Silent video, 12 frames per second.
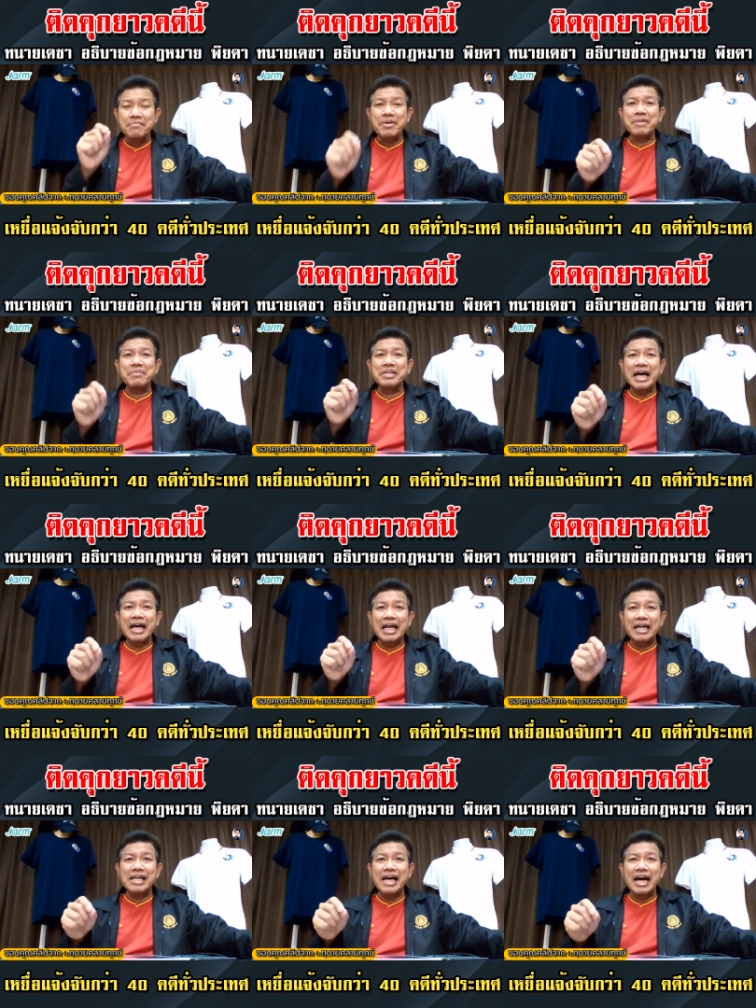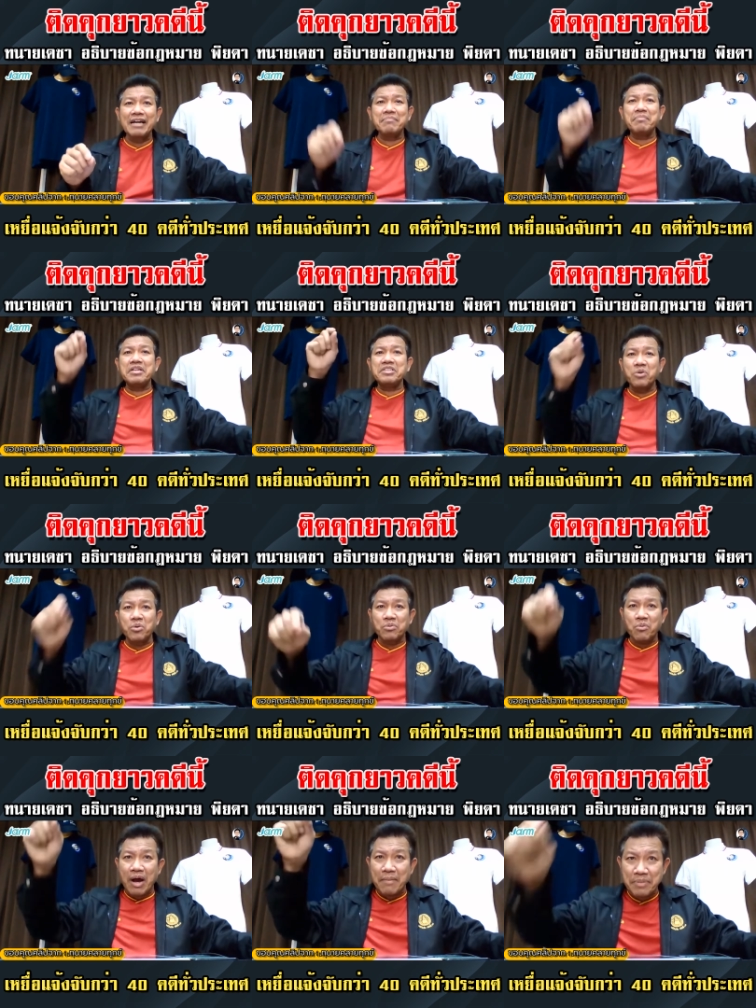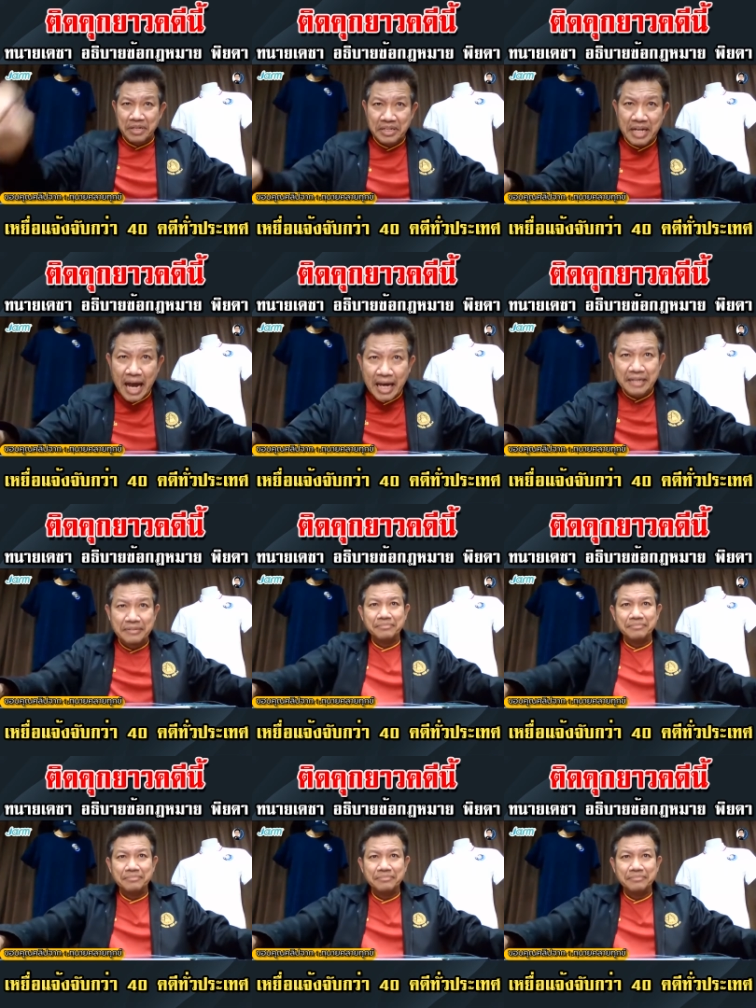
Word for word: เป็นพยานหลักฐานพิสูจน์ความผิดได้